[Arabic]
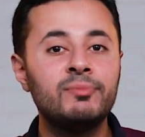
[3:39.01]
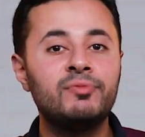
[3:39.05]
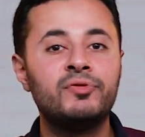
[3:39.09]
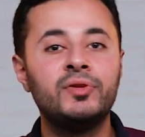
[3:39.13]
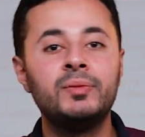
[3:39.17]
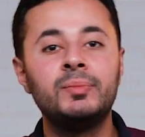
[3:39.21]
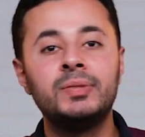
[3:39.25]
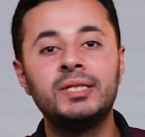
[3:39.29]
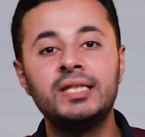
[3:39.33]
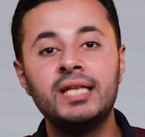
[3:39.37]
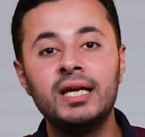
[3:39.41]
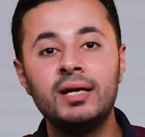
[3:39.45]
في
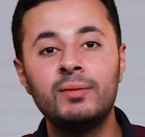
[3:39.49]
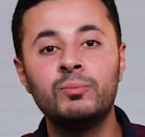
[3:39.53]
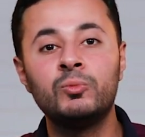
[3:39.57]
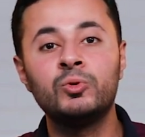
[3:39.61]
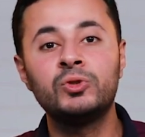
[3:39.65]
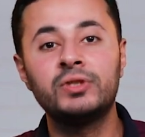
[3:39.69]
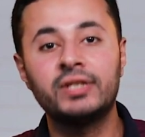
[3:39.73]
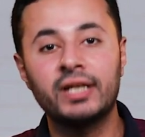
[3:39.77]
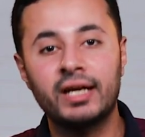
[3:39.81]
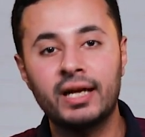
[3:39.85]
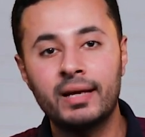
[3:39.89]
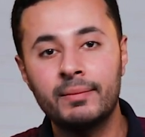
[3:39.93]
بناء
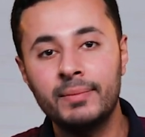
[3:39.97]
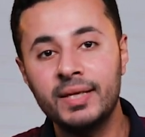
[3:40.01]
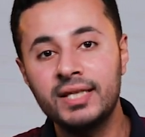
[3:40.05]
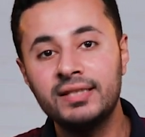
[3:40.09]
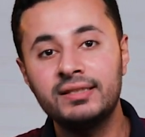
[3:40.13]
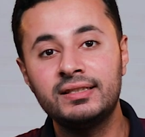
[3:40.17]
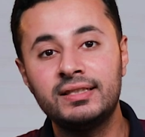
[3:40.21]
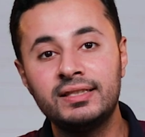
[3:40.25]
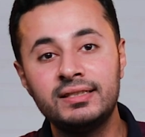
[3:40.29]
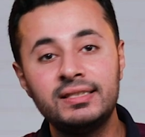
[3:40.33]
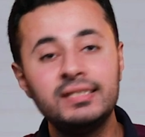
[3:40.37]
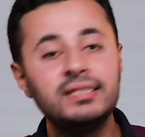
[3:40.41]
منتخبات
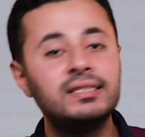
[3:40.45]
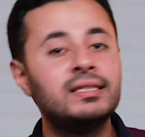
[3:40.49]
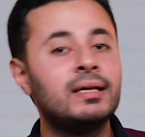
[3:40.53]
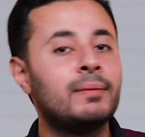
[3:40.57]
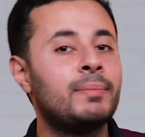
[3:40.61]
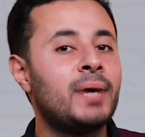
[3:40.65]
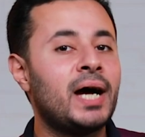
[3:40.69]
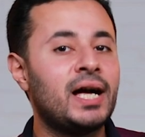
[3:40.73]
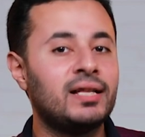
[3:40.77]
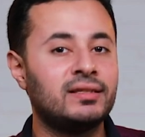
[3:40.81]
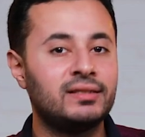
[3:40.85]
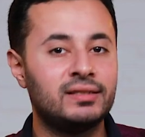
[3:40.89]
جديده
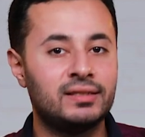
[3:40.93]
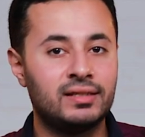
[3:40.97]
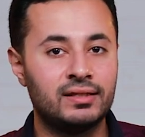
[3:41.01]
بعد